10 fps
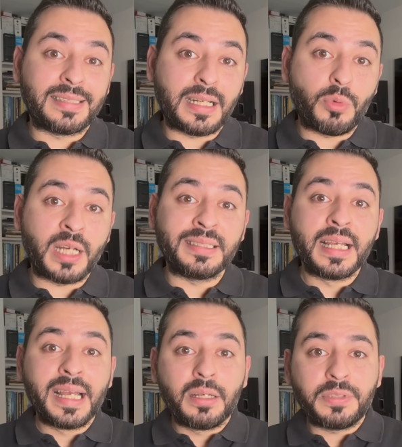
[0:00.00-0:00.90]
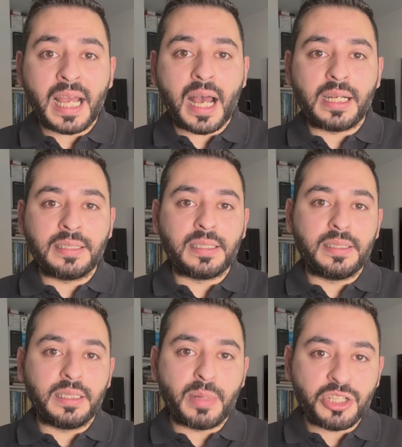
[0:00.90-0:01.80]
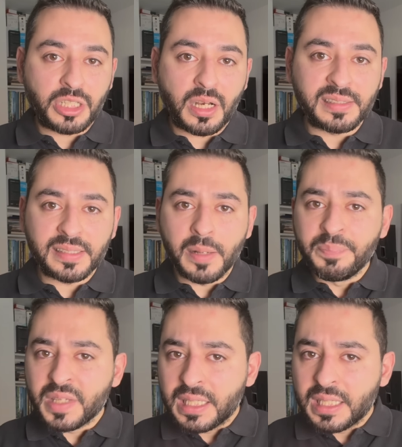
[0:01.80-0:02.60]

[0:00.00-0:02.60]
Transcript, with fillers: سنوات في حالات الاندماج الخاصة